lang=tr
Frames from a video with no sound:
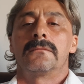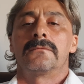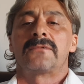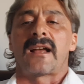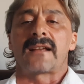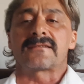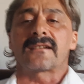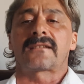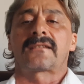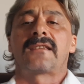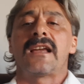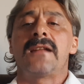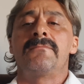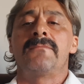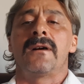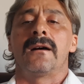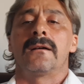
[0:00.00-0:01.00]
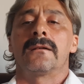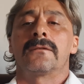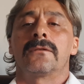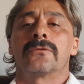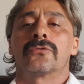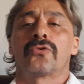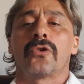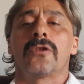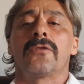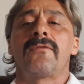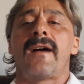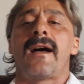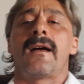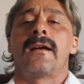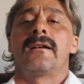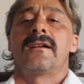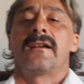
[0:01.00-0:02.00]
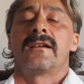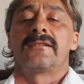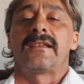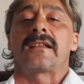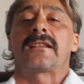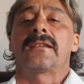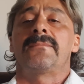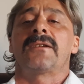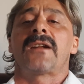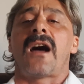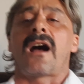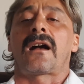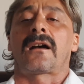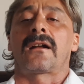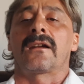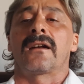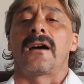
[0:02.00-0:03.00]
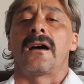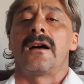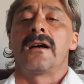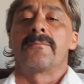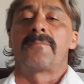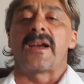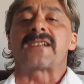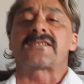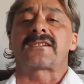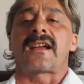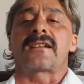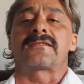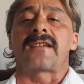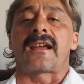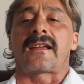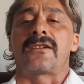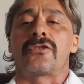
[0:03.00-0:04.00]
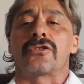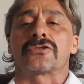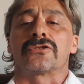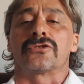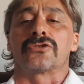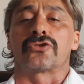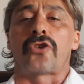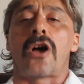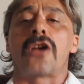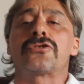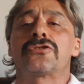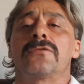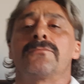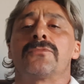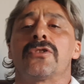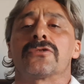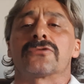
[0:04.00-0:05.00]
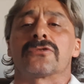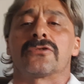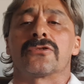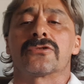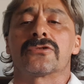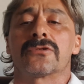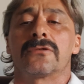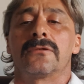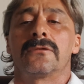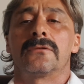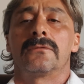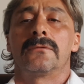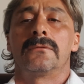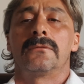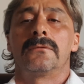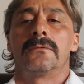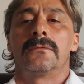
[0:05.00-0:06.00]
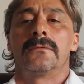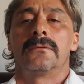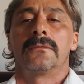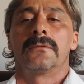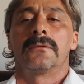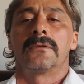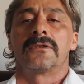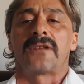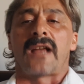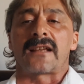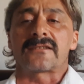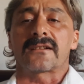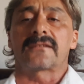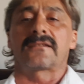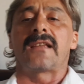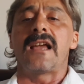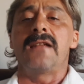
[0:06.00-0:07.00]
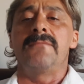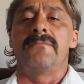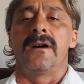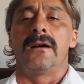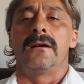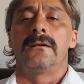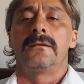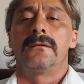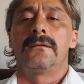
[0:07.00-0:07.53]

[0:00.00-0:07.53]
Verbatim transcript: Yazık değil mi? Dul ve yetimin hakkını peşkeş çekiyorsunuz, göz yumuyorsunuz. Yazık değil mi?